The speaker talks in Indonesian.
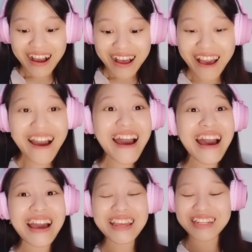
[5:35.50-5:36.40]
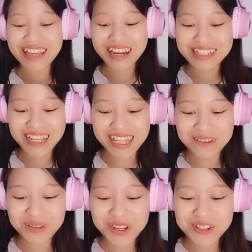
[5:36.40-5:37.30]
ah, akhirnya guys kita
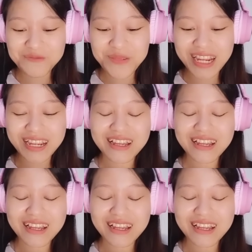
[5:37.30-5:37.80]
dapat baju pink.